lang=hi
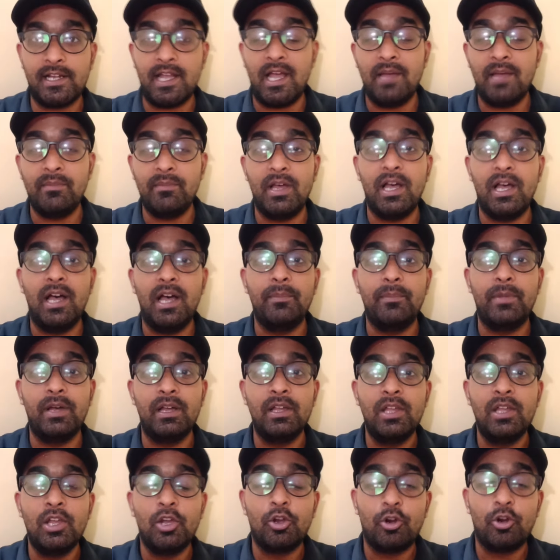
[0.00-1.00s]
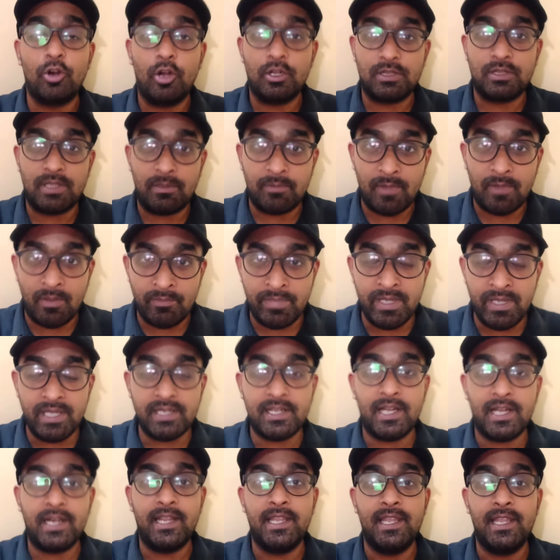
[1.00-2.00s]
काम अब गौतम गंभीर
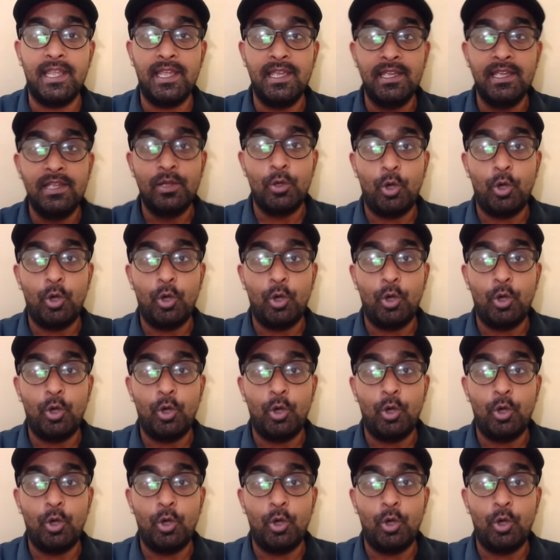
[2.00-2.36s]
करेंगे